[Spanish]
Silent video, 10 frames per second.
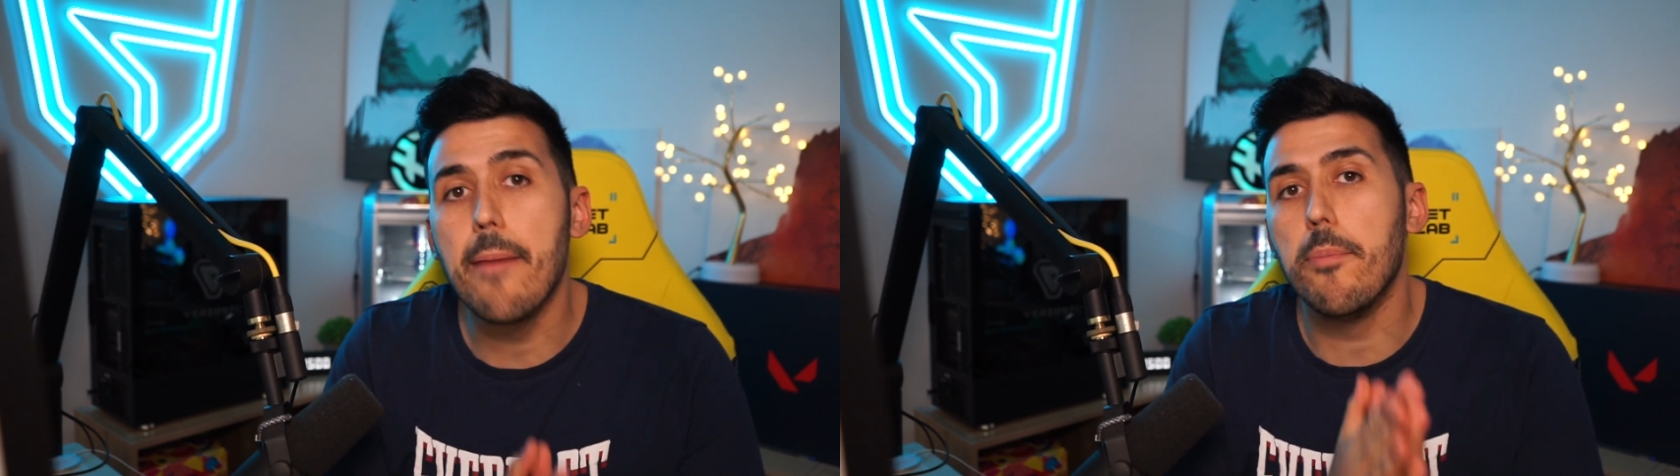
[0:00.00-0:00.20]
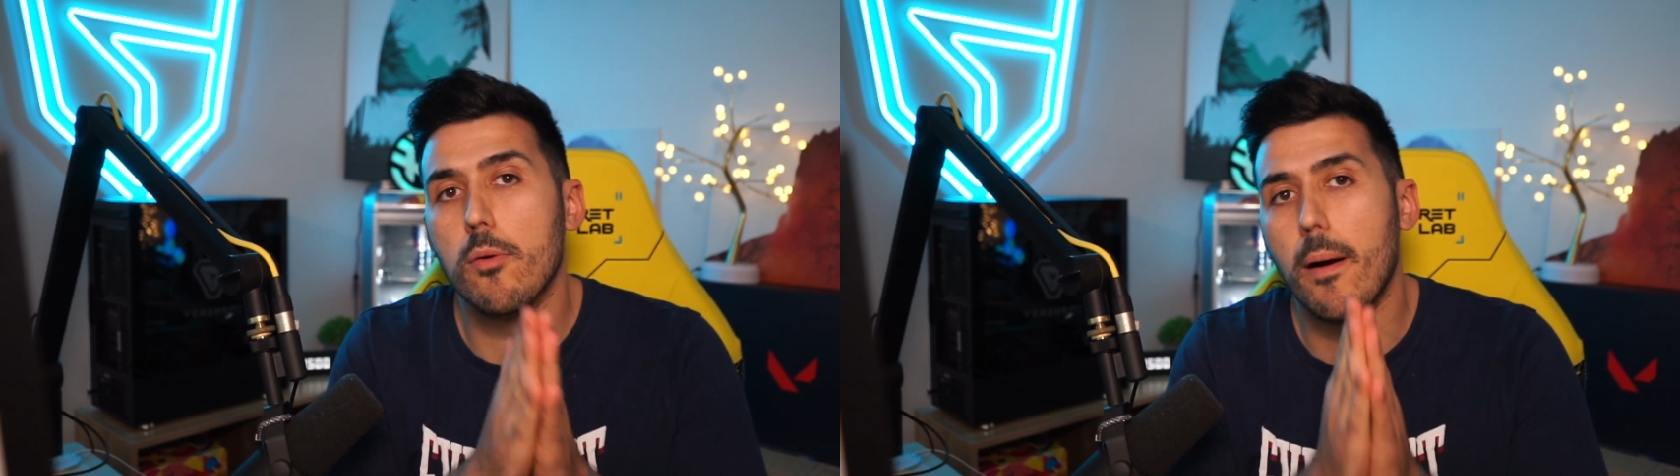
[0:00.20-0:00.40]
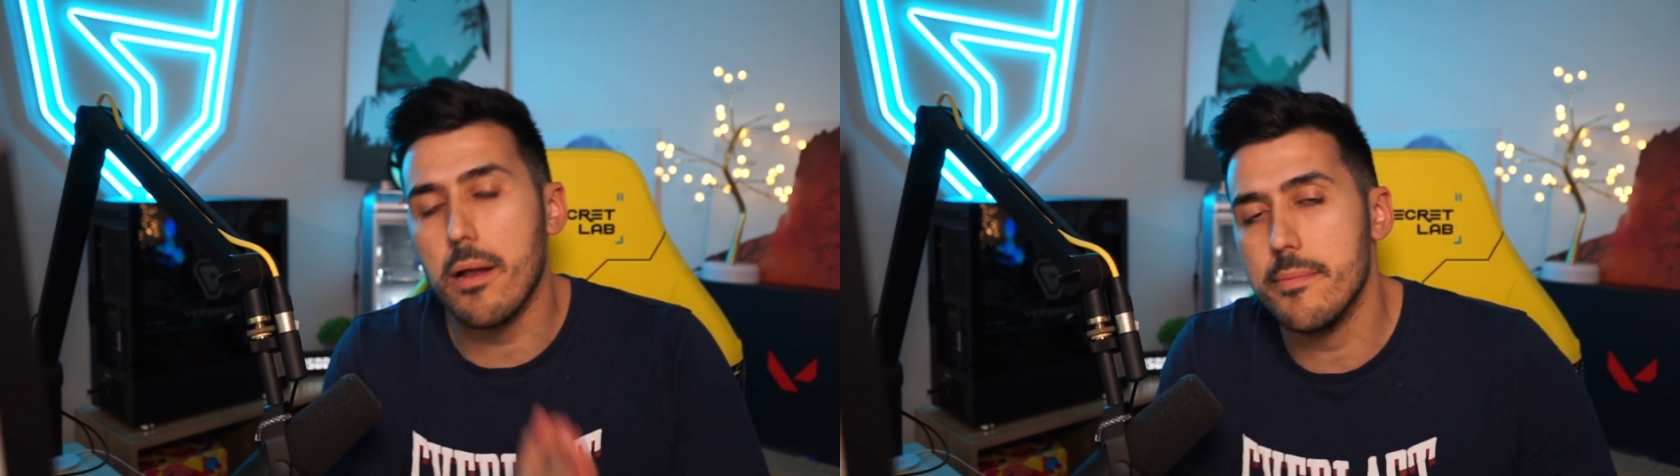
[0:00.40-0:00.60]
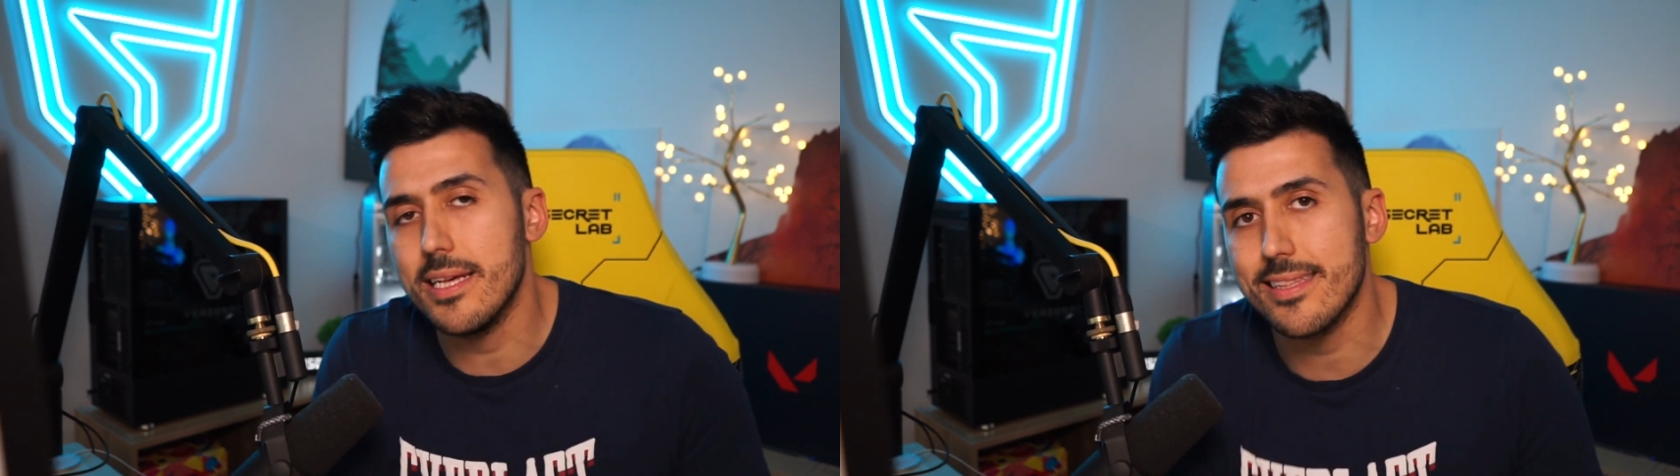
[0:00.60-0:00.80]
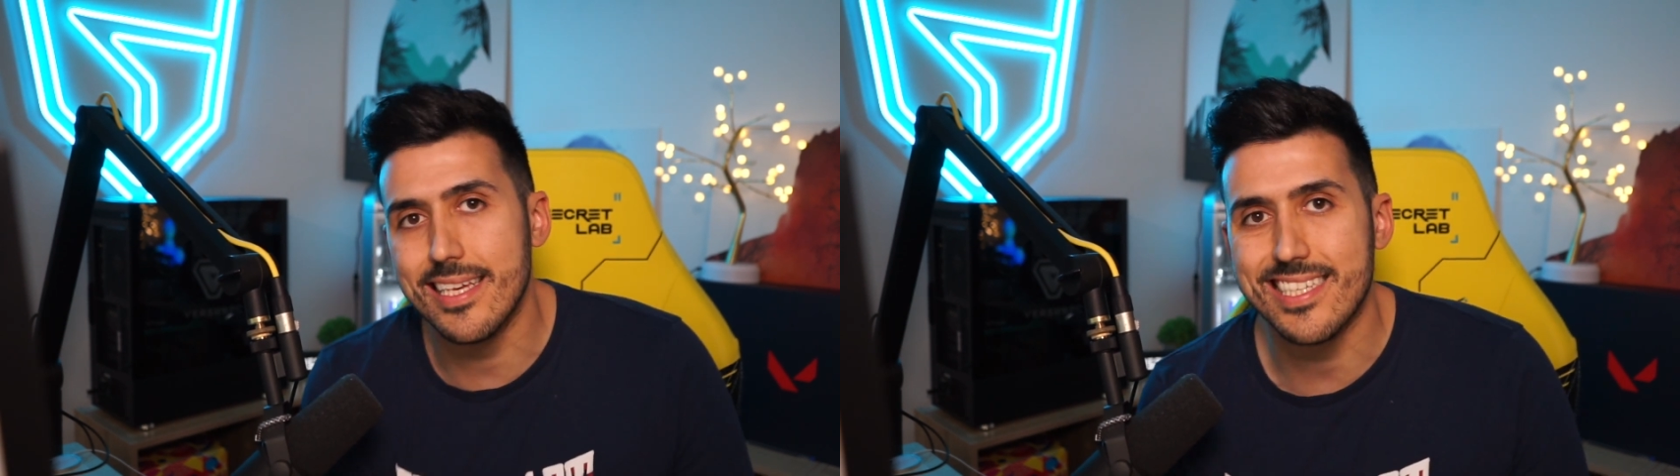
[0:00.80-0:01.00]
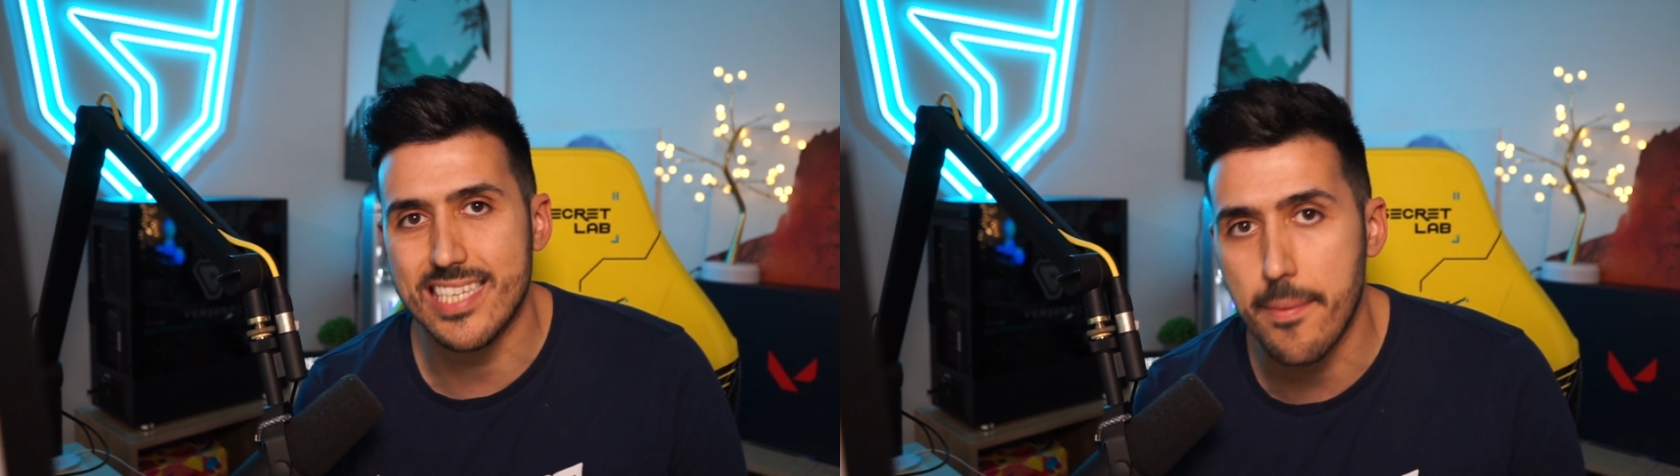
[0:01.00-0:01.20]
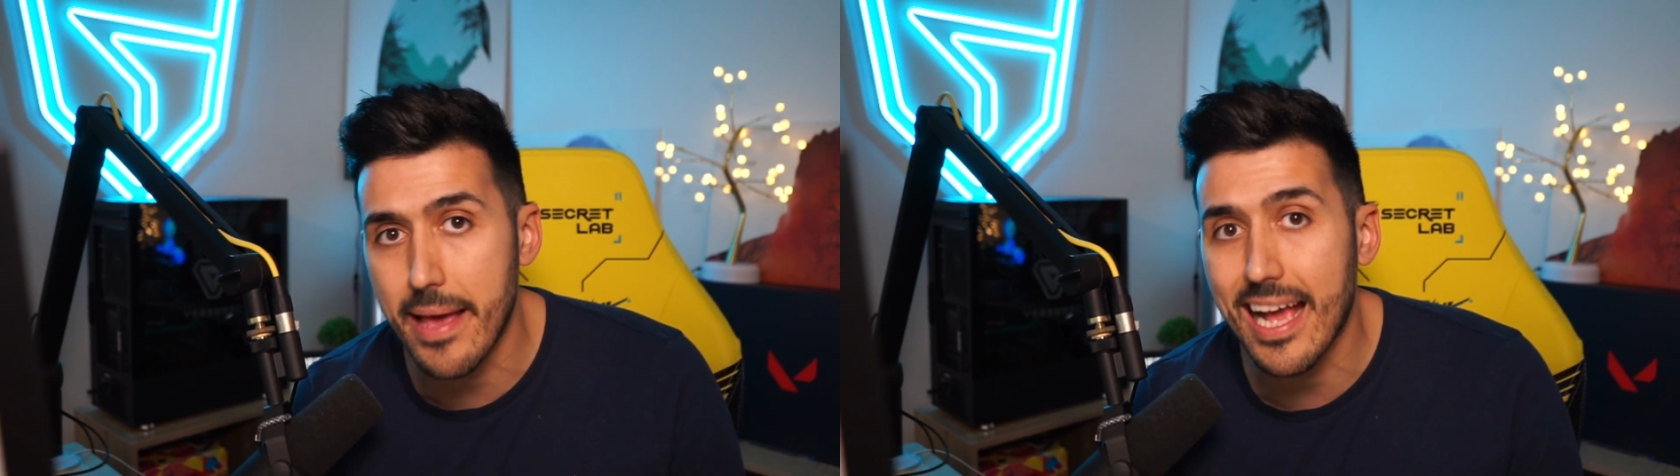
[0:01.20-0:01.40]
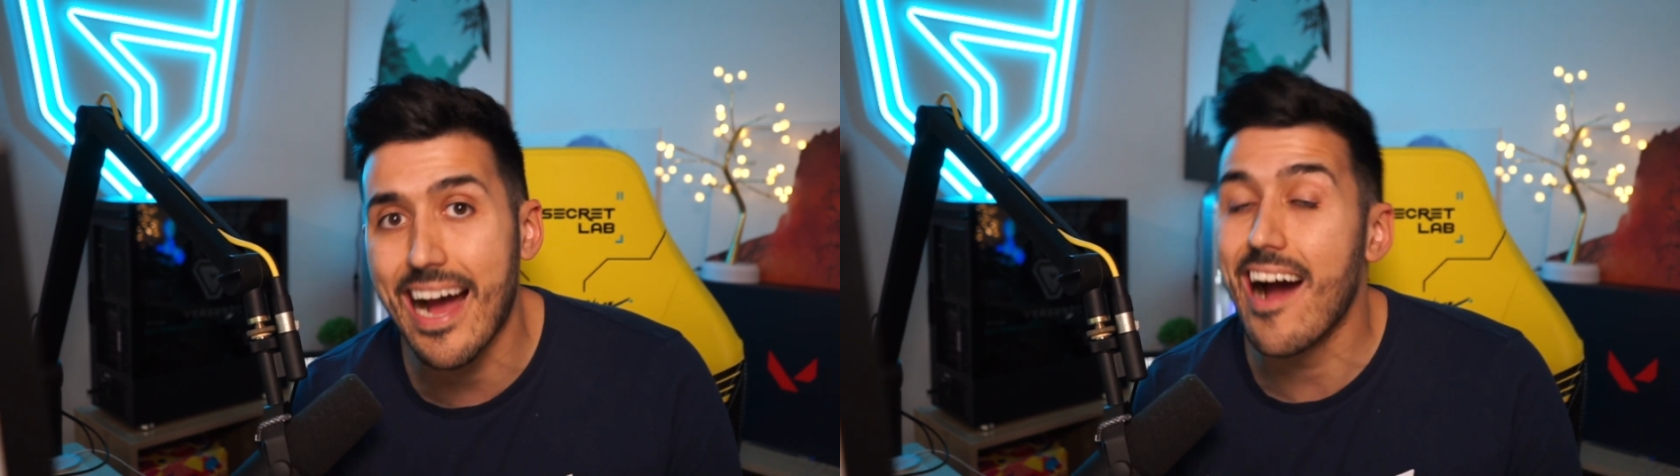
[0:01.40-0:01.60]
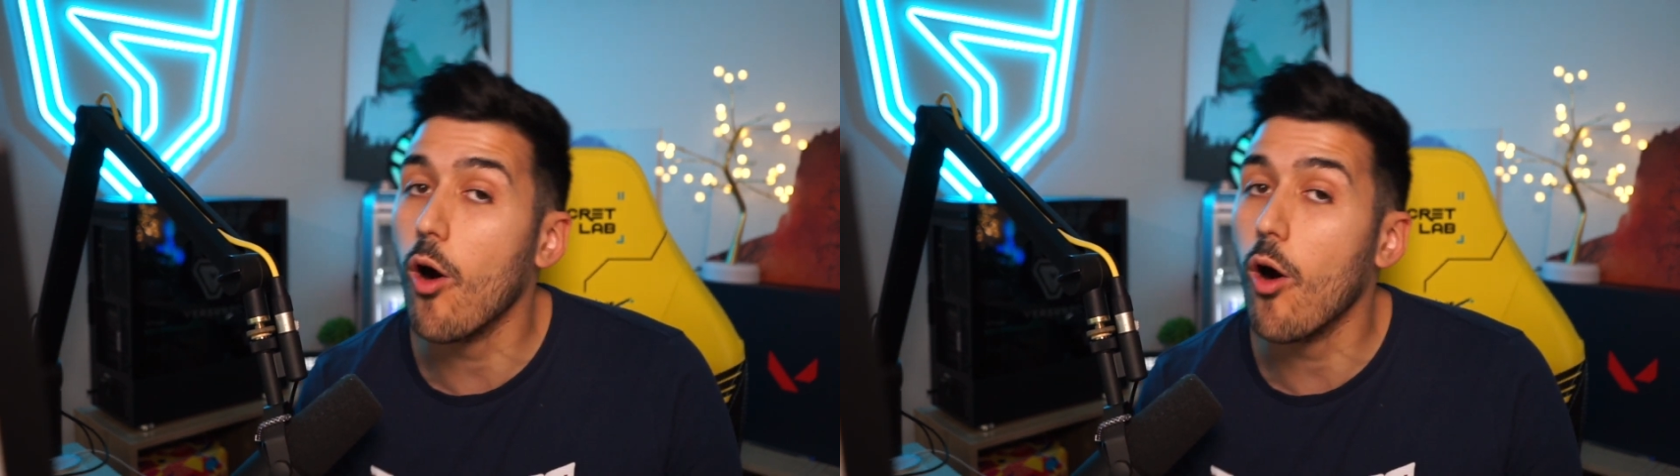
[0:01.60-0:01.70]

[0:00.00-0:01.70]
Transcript: probablemente se venga